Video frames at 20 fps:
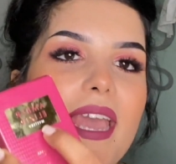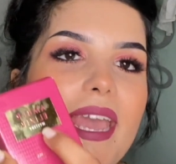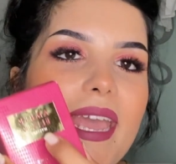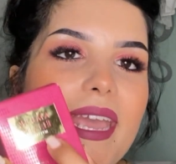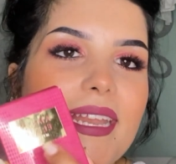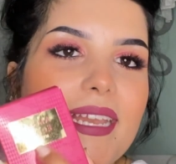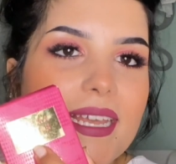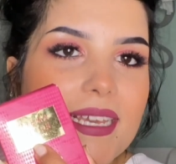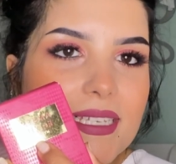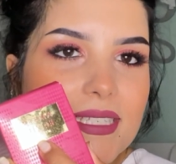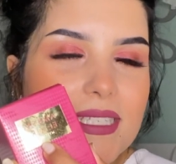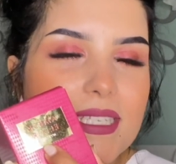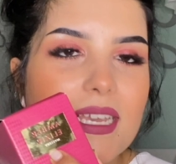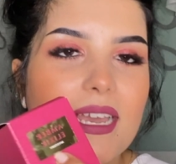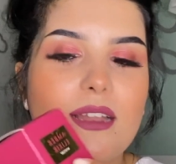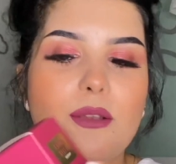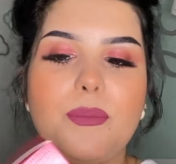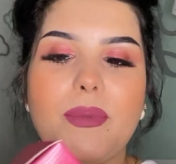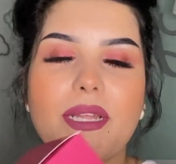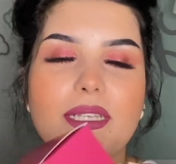
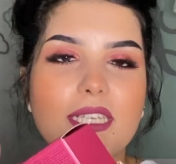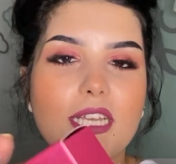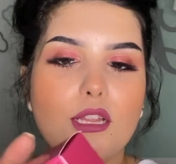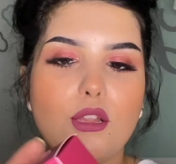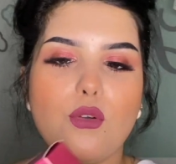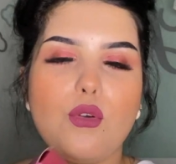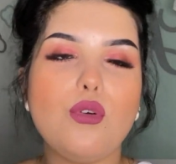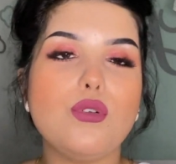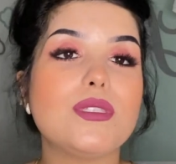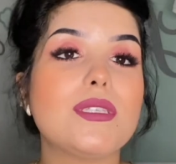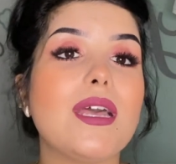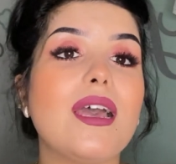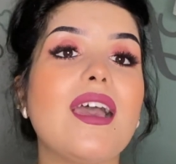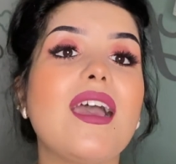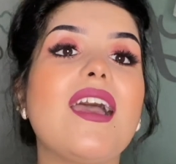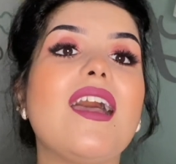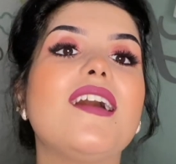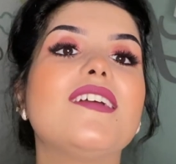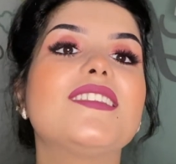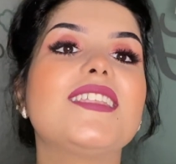اليكسير البنات هاد الغوز
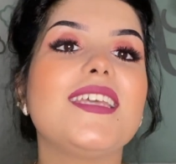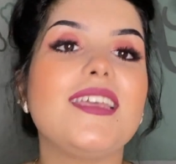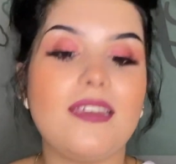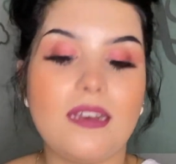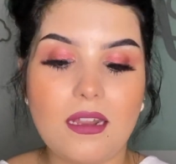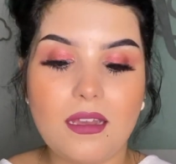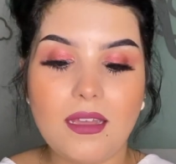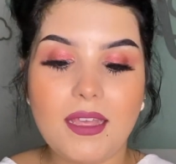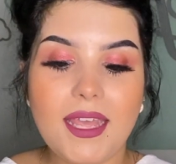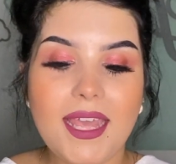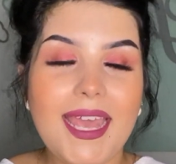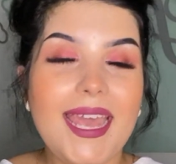خطيره